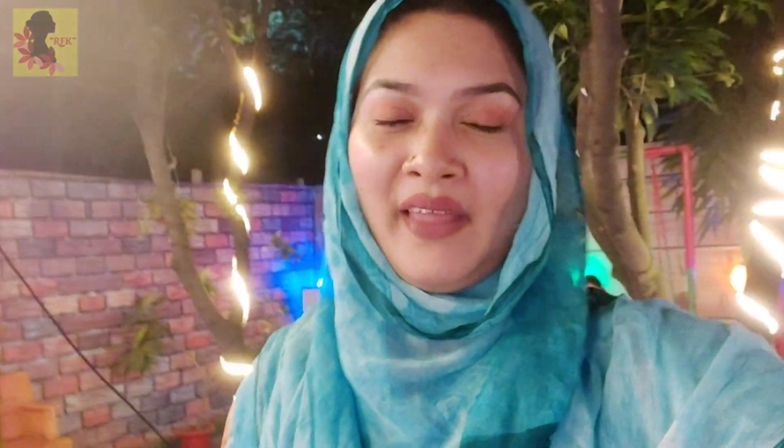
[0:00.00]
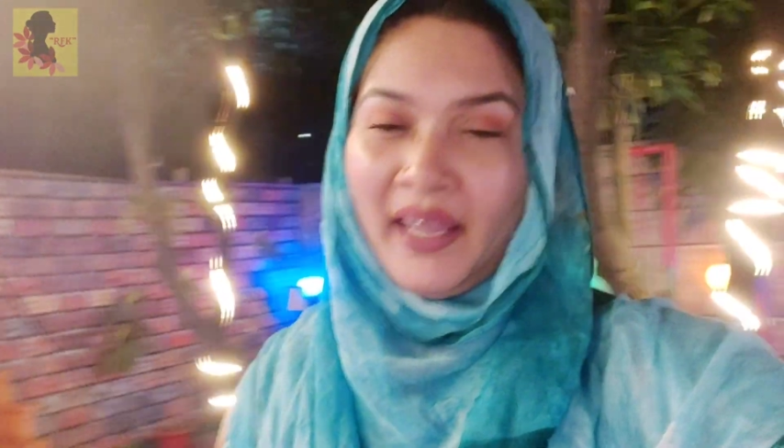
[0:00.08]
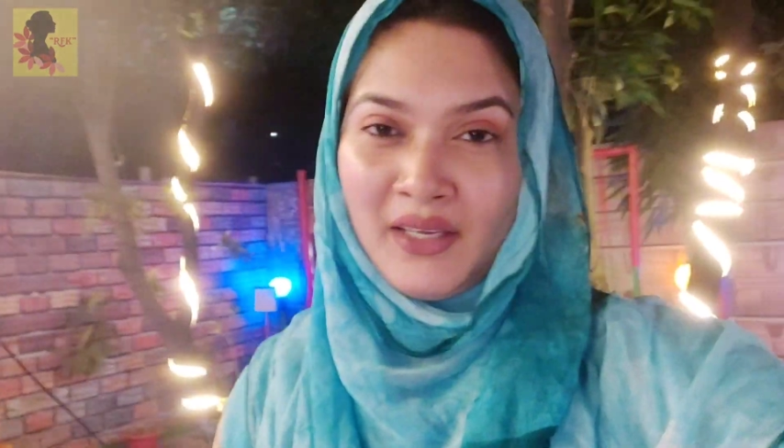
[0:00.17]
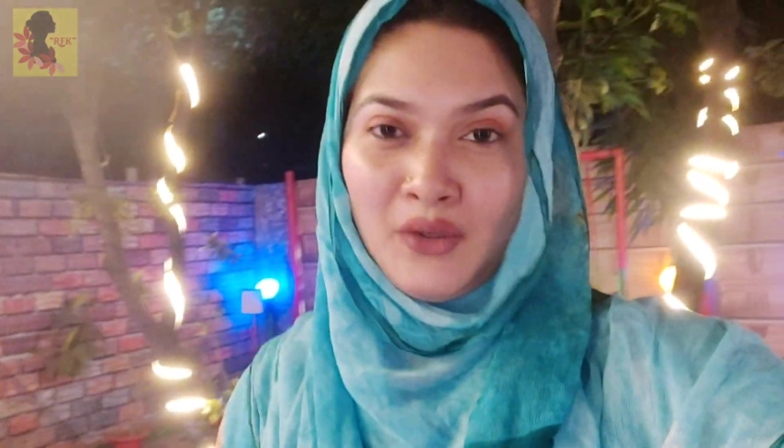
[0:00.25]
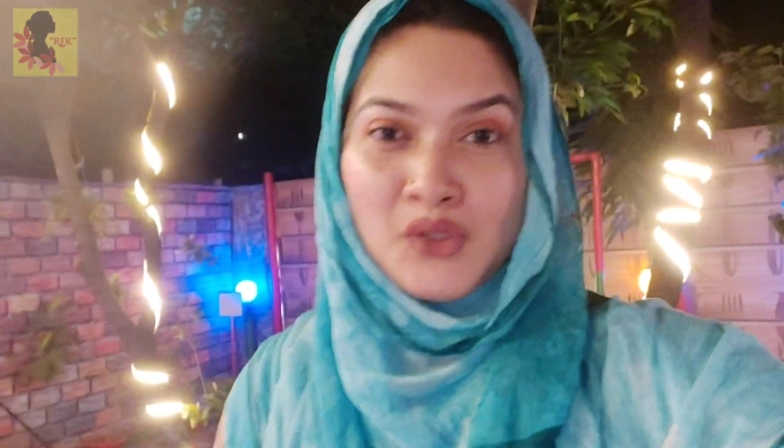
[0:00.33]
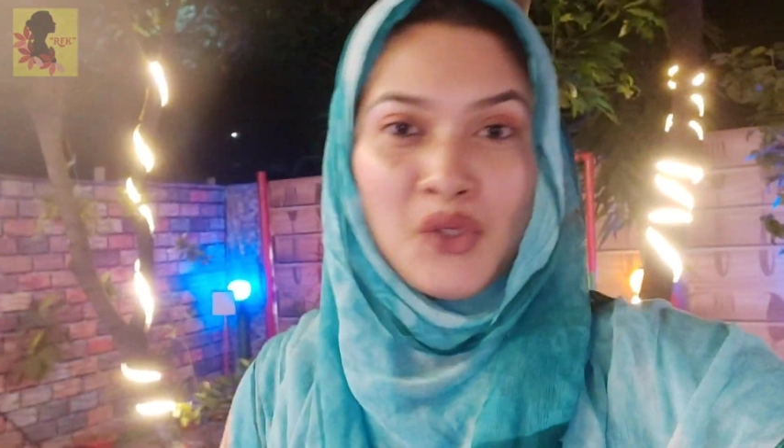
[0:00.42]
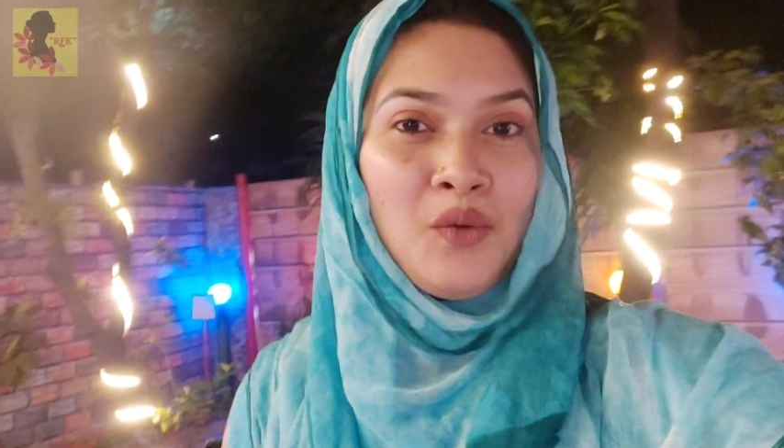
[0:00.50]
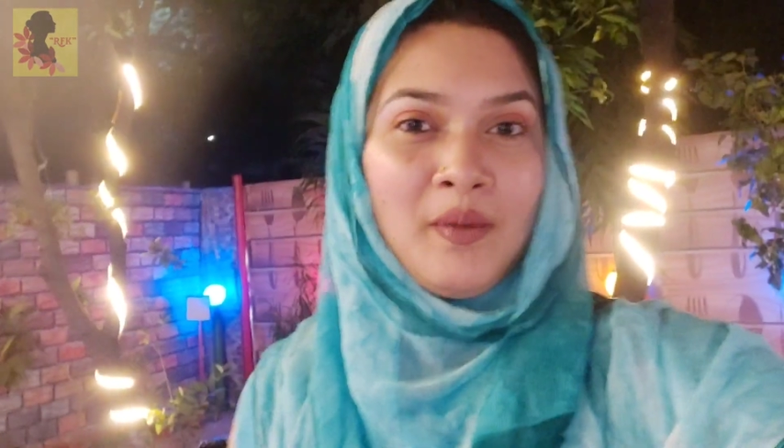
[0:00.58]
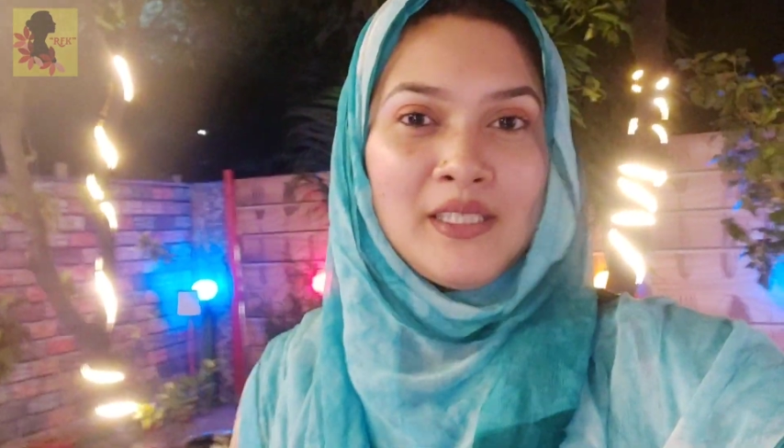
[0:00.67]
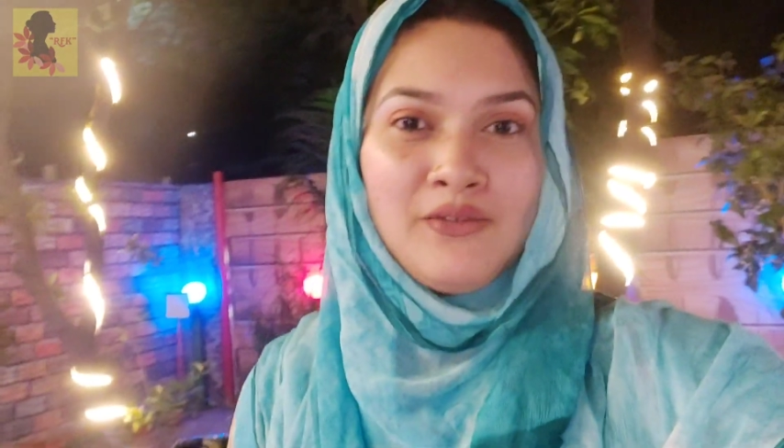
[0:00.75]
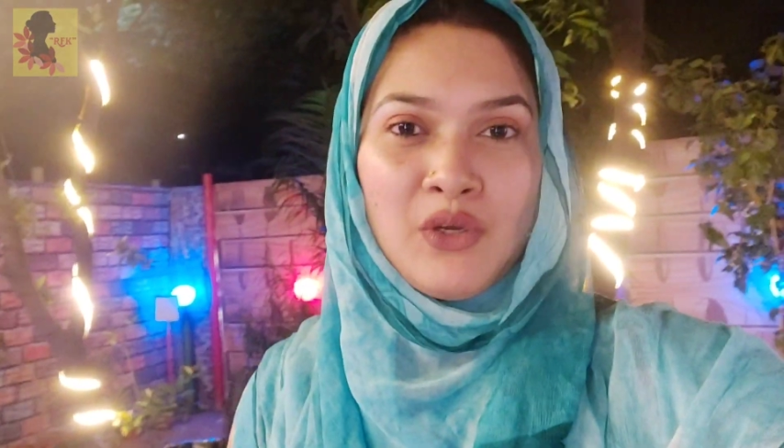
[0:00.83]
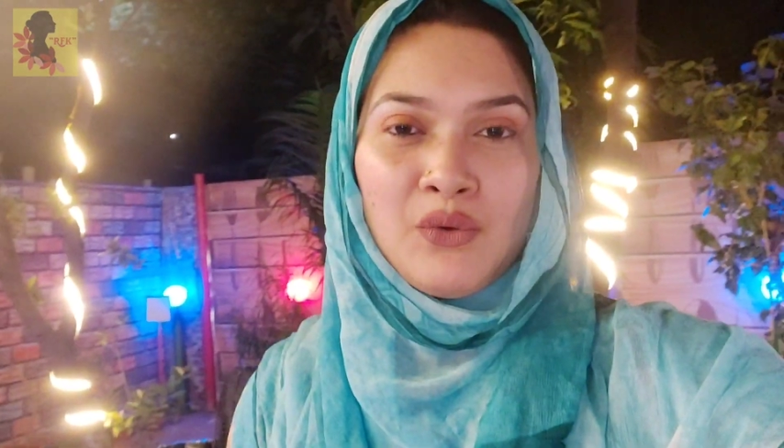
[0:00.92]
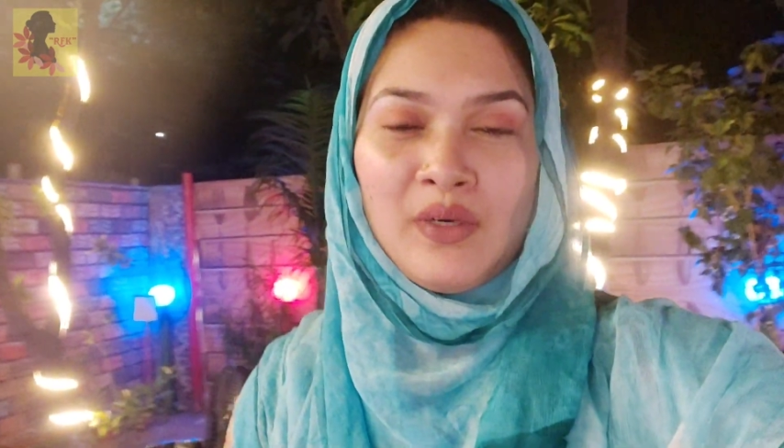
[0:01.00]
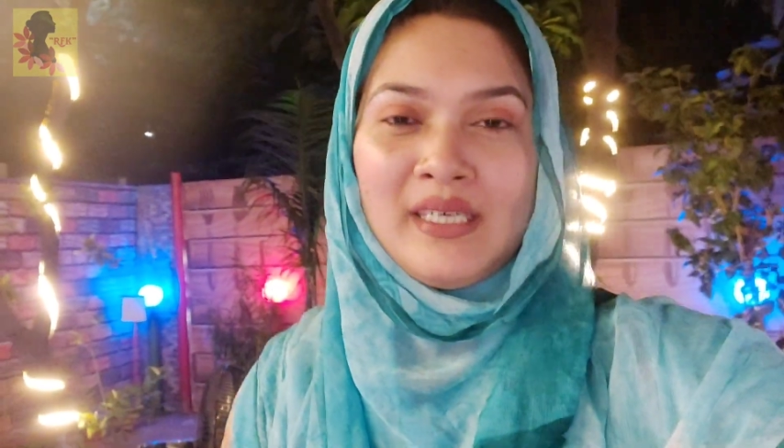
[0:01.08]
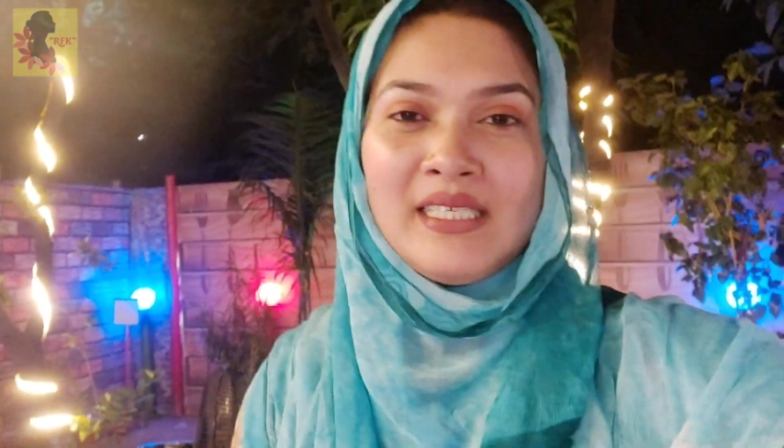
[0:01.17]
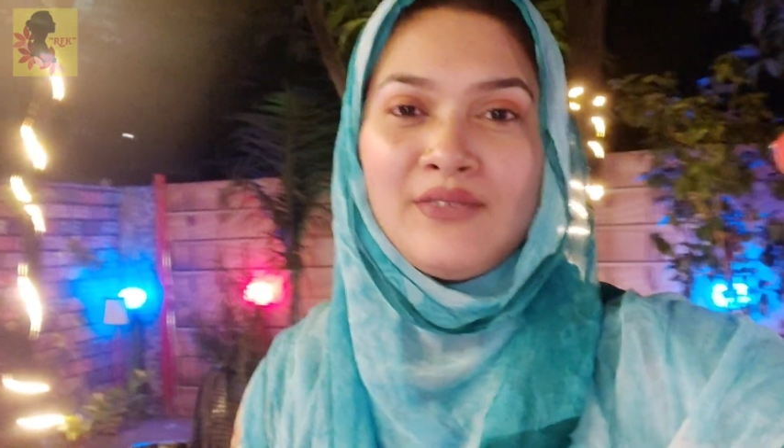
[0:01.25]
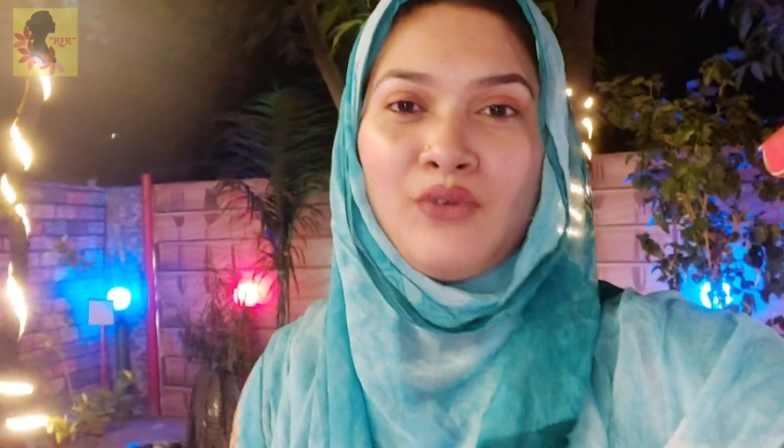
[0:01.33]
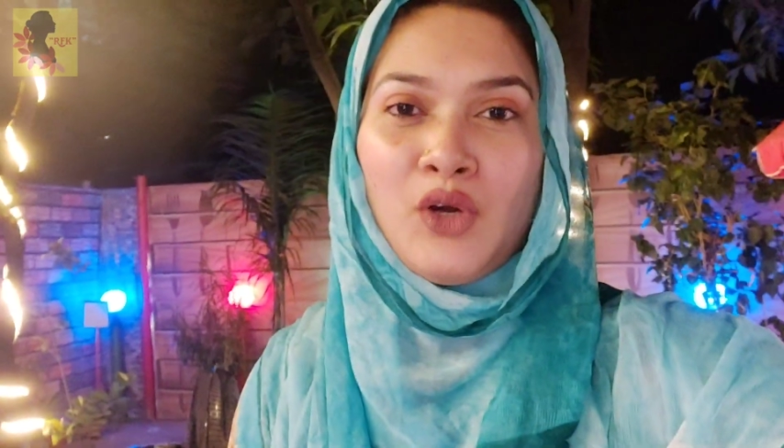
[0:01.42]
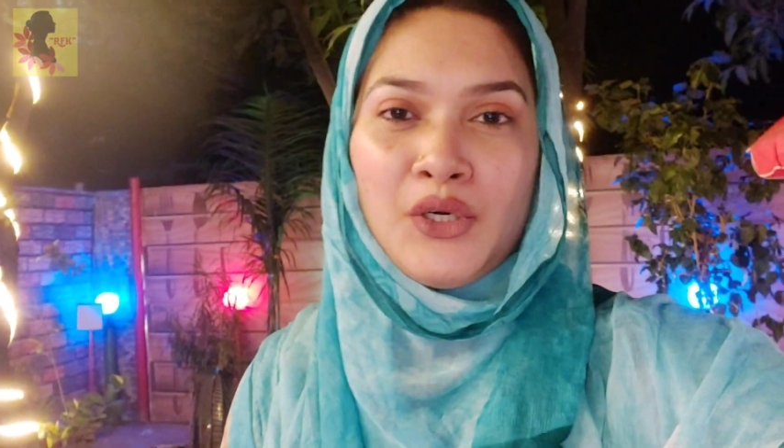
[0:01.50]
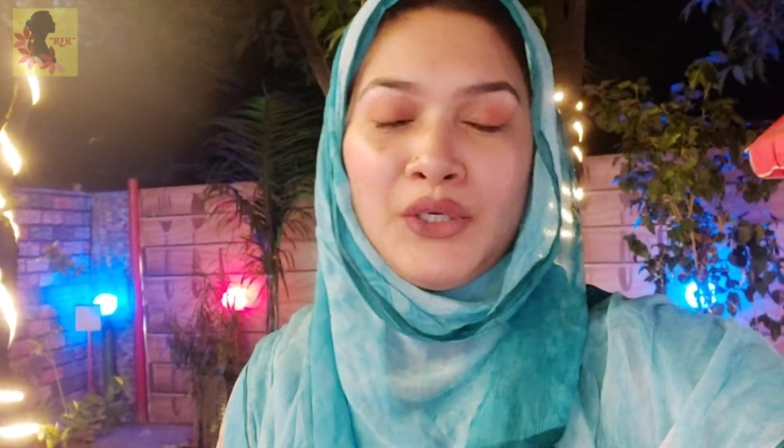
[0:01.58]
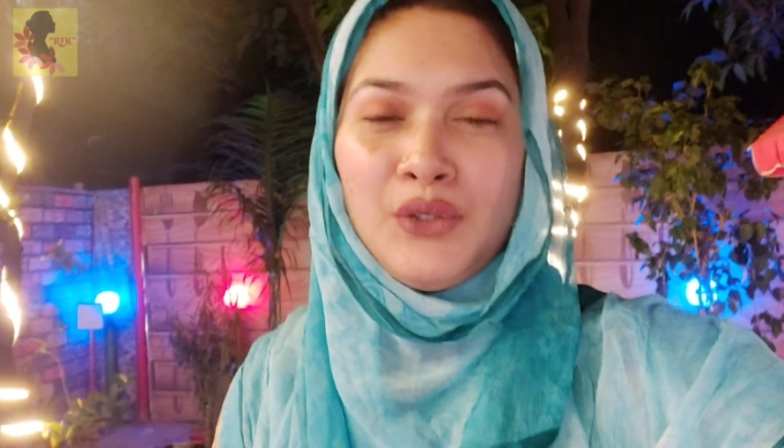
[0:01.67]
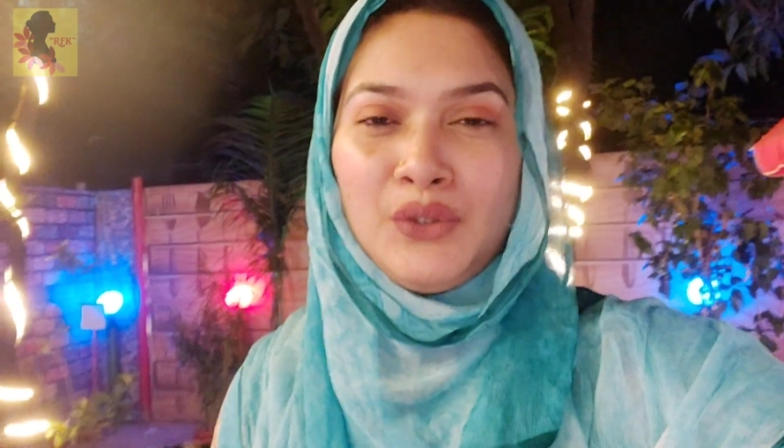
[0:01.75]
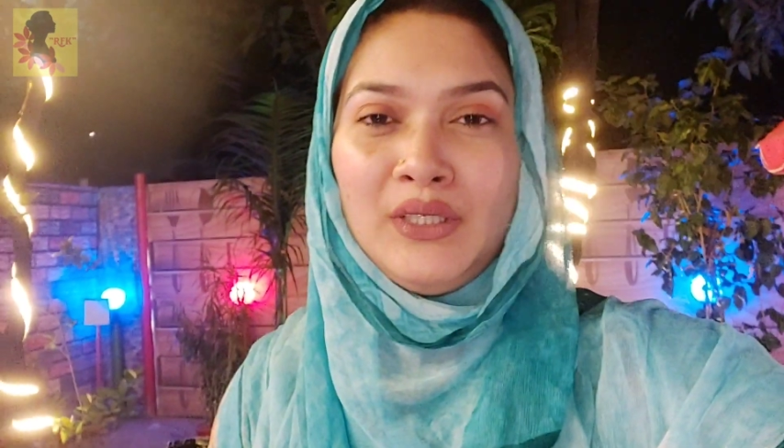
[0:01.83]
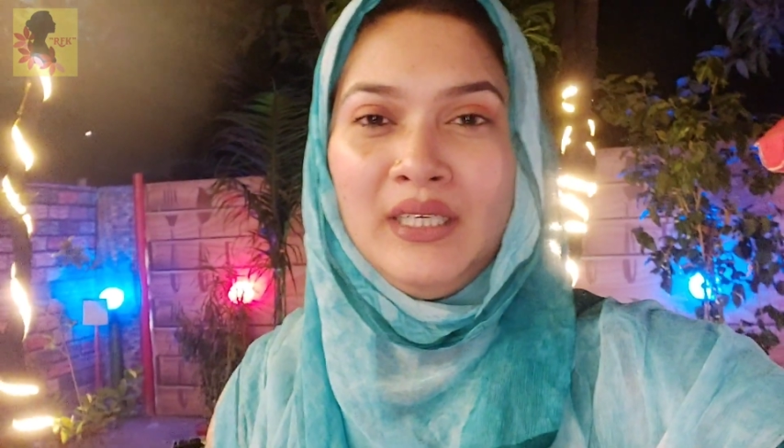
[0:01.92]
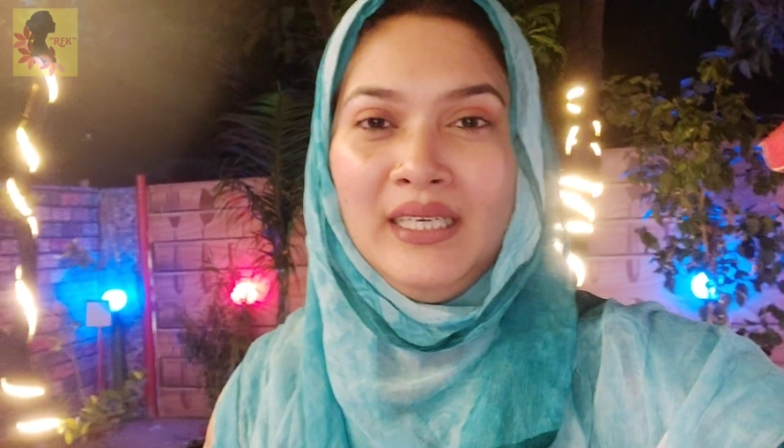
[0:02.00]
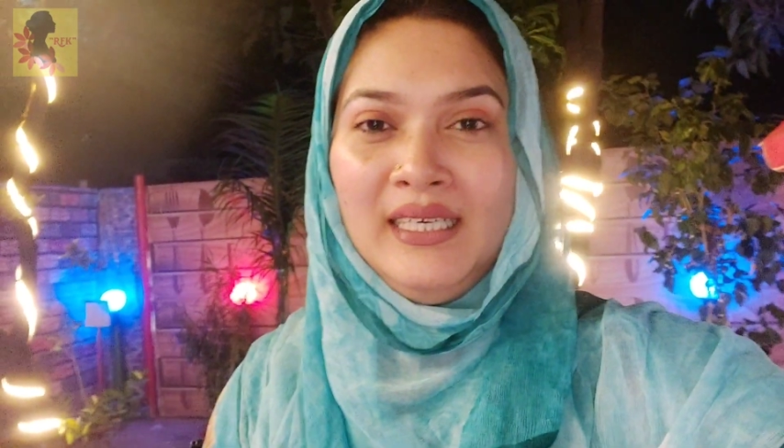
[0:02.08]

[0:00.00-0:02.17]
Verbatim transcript: থ্যাংক ইউ সো মাচ ভিউয়ার্স ফর ইয়োর